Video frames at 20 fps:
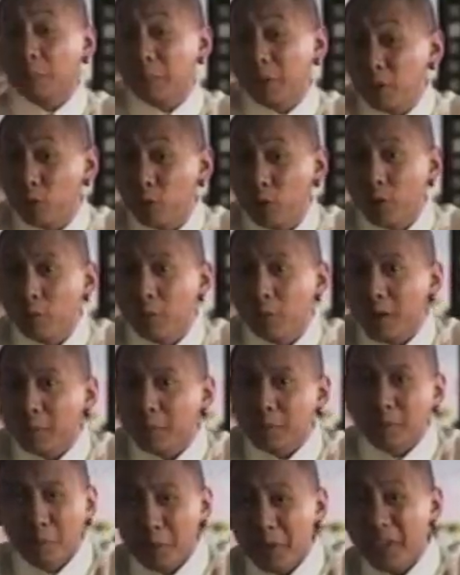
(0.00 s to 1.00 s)
the Pinoy
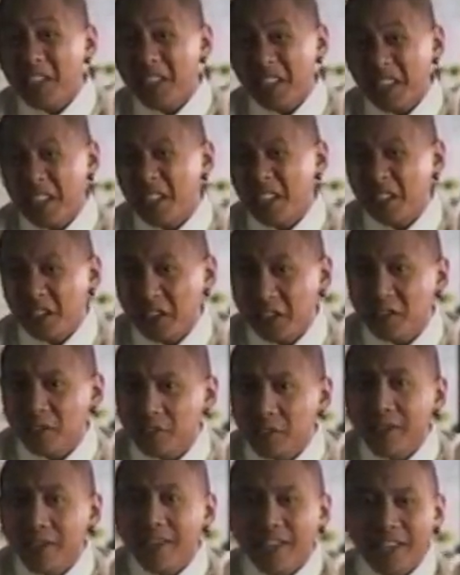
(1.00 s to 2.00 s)
way of speaking
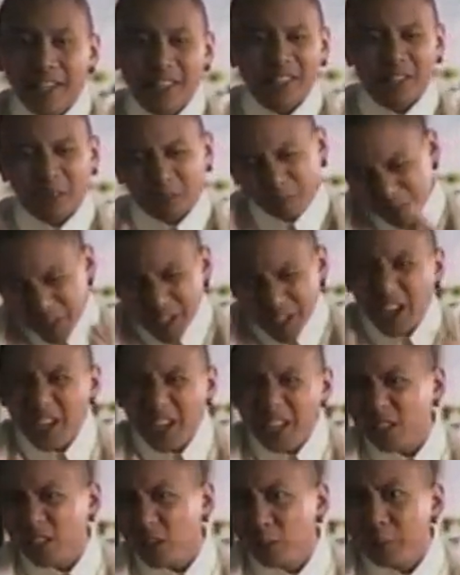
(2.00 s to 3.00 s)
English is
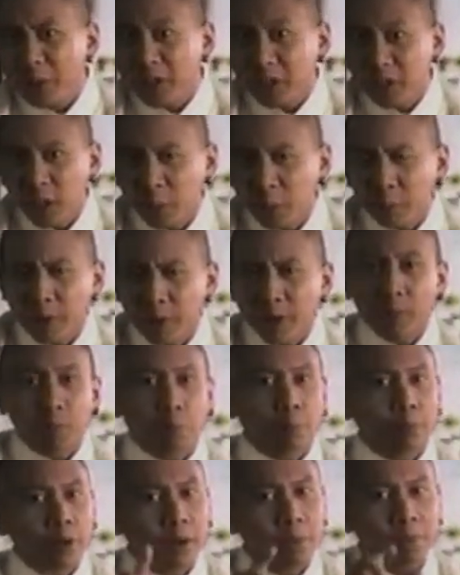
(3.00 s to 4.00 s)
a little bit
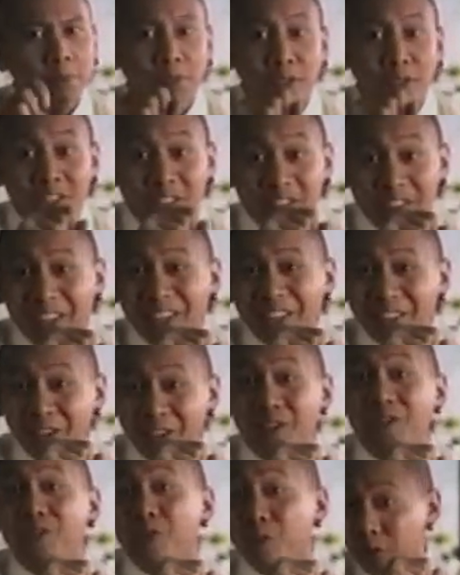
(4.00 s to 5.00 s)
different from Dahil sa
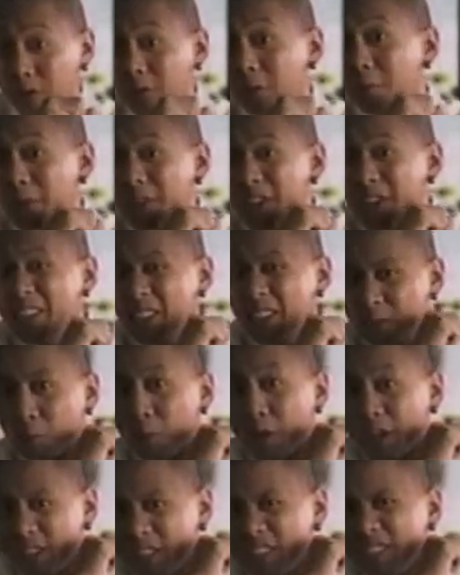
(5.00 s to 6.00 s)
YouTube sumikat ang mga
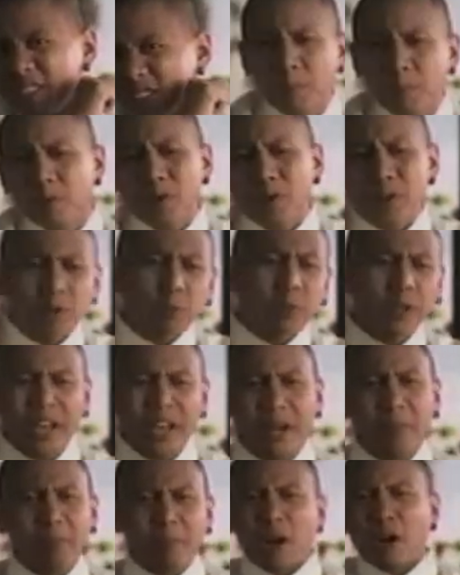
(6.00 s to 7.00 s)
komedyanteng sina Mikey
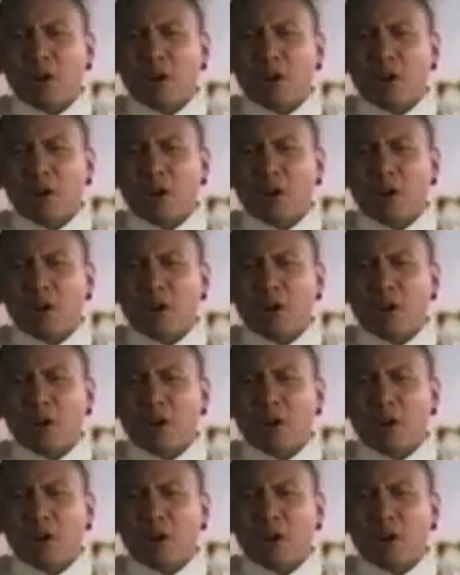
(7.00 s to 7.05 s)
Bustos